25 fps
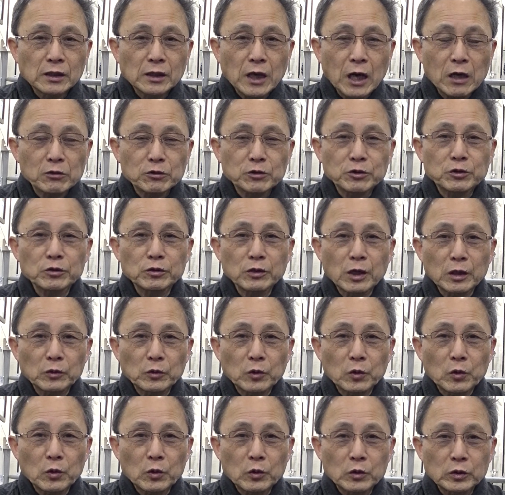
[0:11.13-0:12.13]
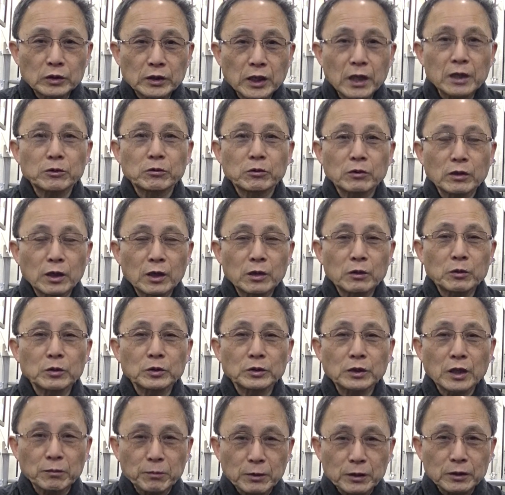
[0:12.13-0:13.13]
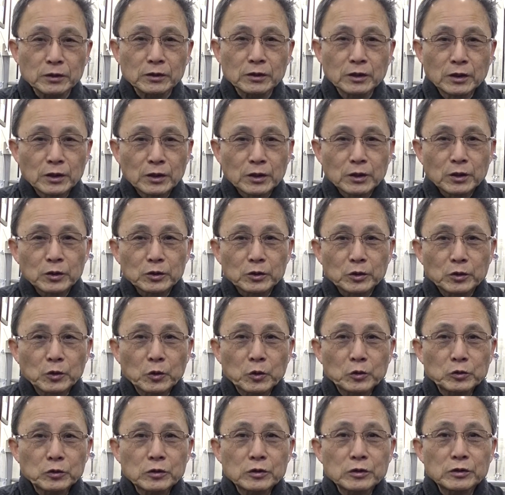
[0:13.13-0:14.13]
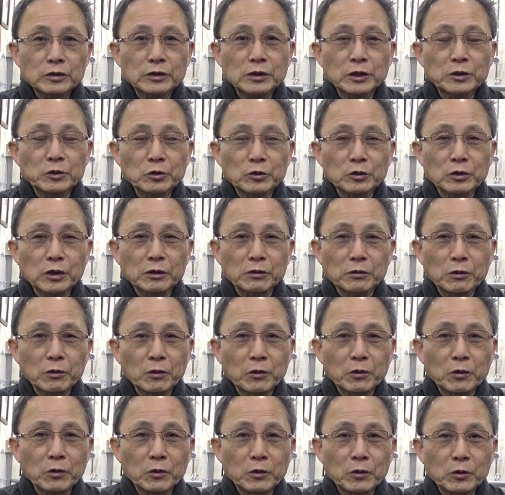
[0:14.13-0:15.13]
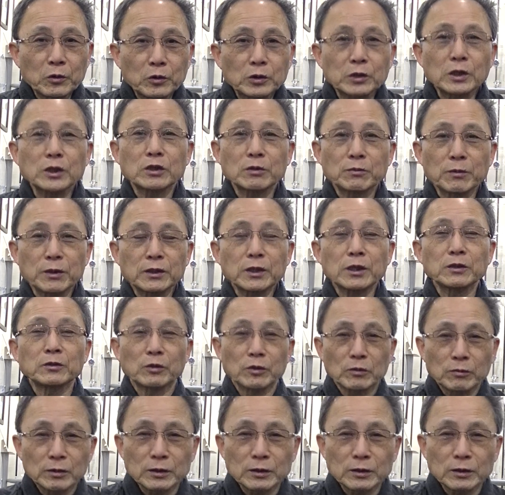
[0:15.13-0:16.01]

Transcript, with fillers: 各種あの在庫がございますそのことについてちょっとあのご説明したいと思い